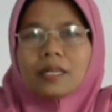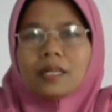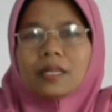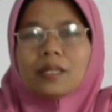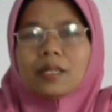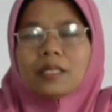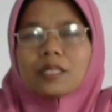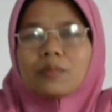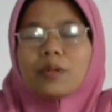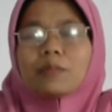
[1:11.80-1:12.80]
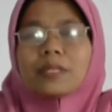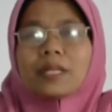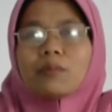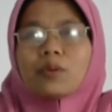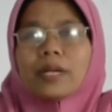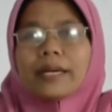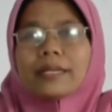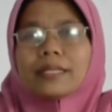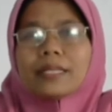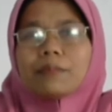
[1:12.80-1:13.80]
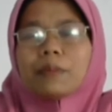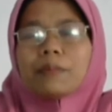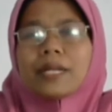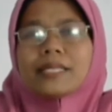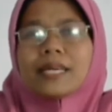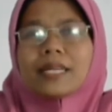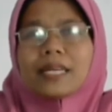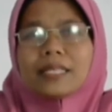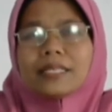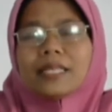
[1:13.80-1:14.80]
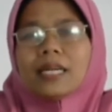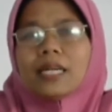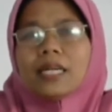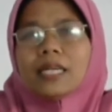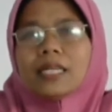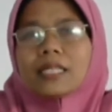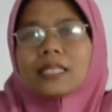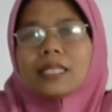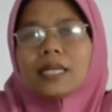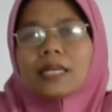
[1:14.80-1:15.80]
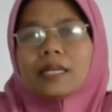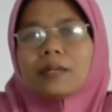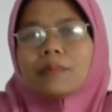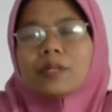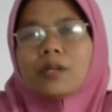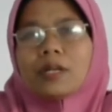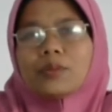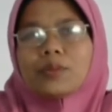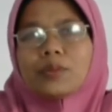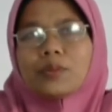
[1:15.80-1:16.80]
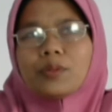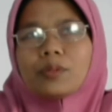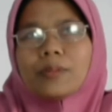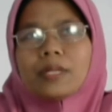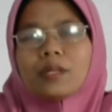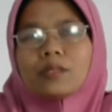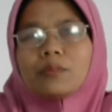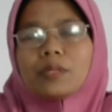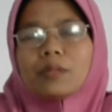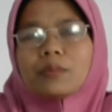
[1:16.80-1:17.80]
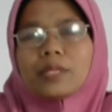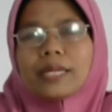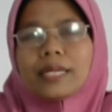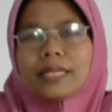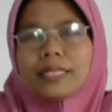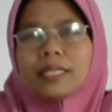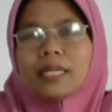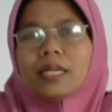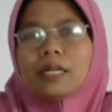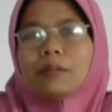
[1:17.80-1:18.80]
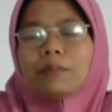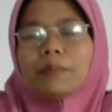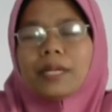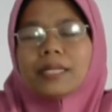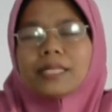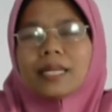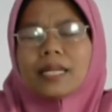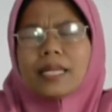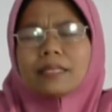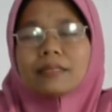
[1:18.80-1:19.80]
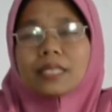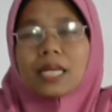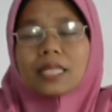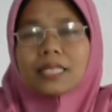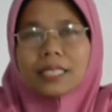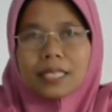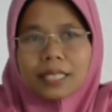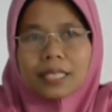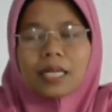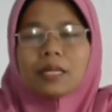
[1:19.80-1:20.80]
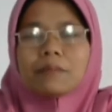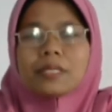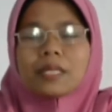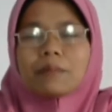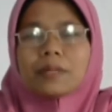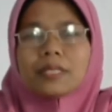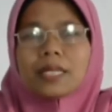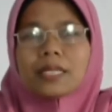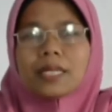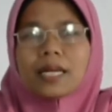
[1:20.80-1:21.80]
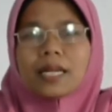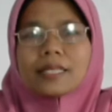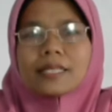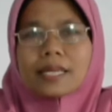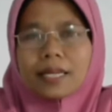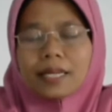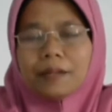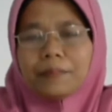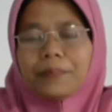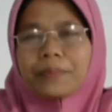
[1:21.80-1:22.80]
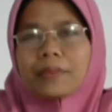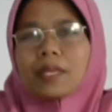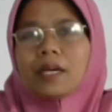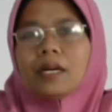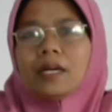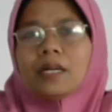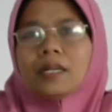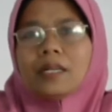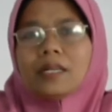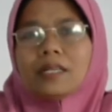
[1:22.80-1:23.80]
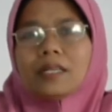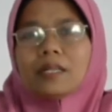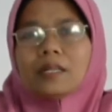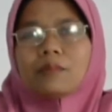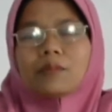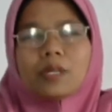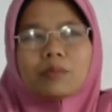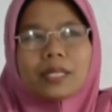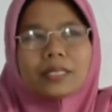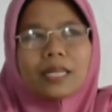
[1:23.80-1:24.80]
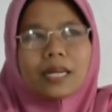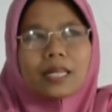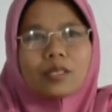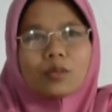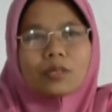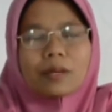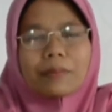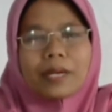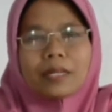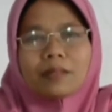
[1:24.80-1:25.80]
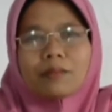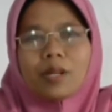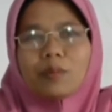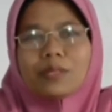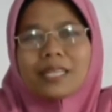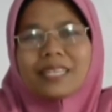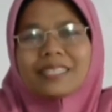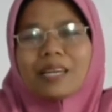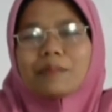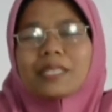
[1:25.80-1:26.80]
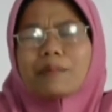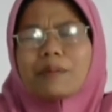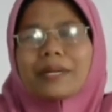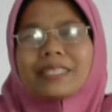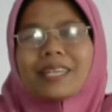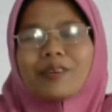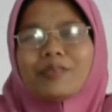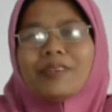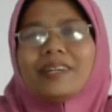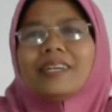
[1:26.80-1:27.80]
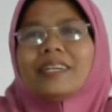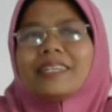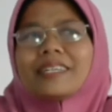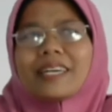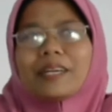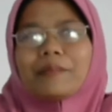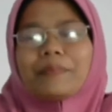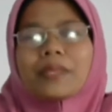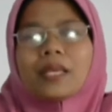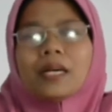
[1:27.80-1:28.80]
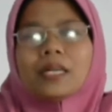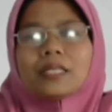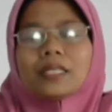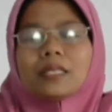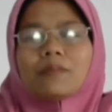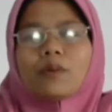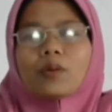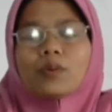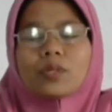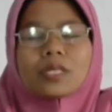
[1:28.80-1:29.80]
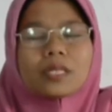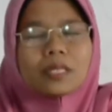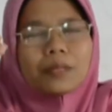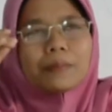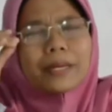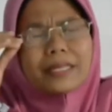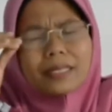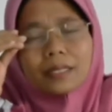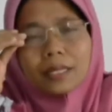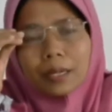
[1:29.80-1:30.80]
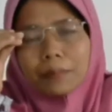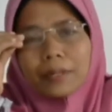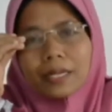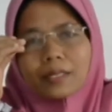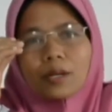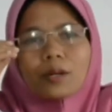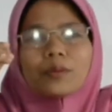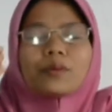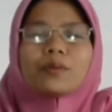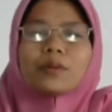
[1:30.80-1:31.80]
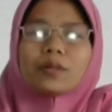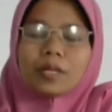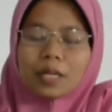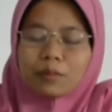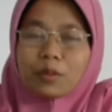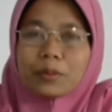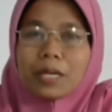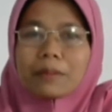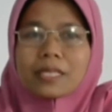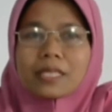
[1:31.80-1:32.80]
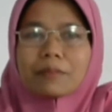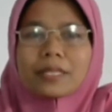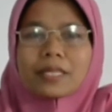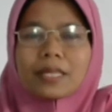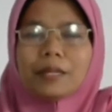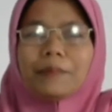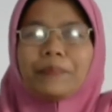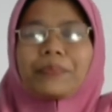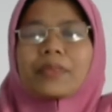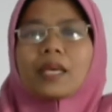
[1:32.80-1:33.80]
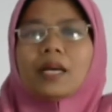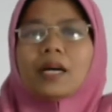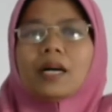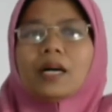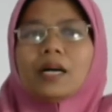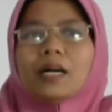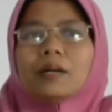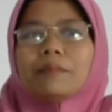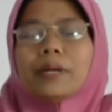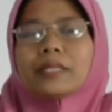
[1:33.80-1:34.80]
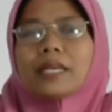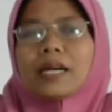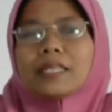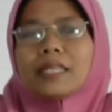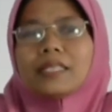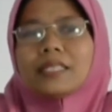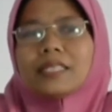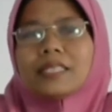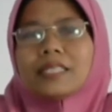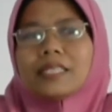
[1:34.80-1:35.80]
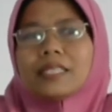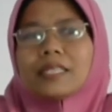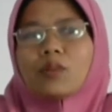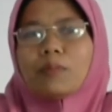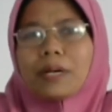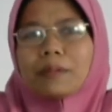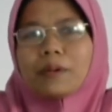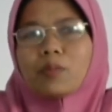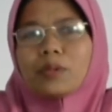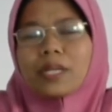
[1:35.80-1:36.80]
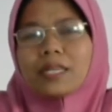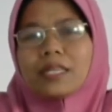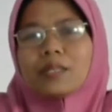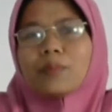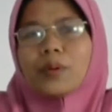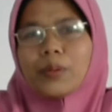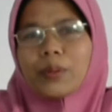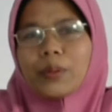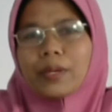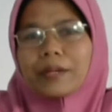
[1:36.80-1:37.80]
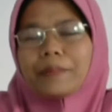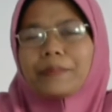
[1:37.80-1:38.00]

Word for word: E, sebelum kita mulai pembelajaran, kita berdoa dulu kepada Allah mudah-mudahan pembelajaran kali ini bisa berjalan dengan lancar. E, mudah-mudahan tidak ngantuk sampean, walaupun saya tidak bisa memantau ya tetap fokus di depan HP atau laptopnya masing-masing baik yang ada di rumah maupun yang ada di pondok ya